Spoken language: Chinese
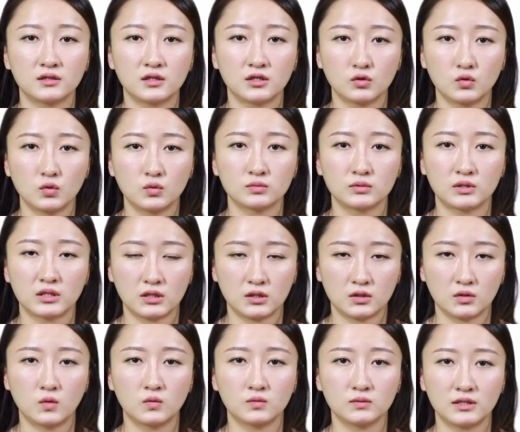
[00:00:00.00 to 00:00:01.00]
提供
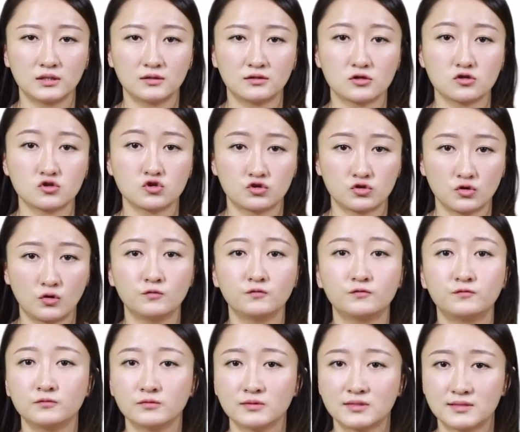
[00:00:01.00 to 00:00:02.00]
提供你的首
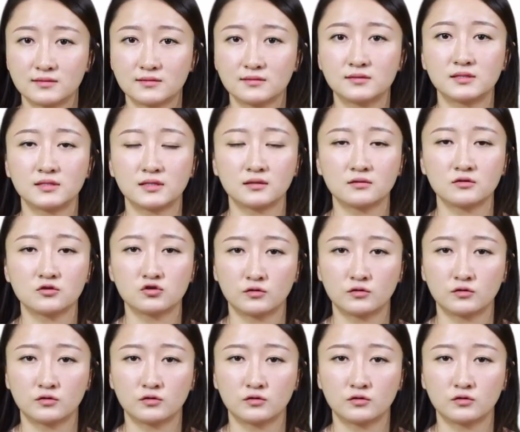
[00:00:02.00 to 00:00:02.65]
付资金，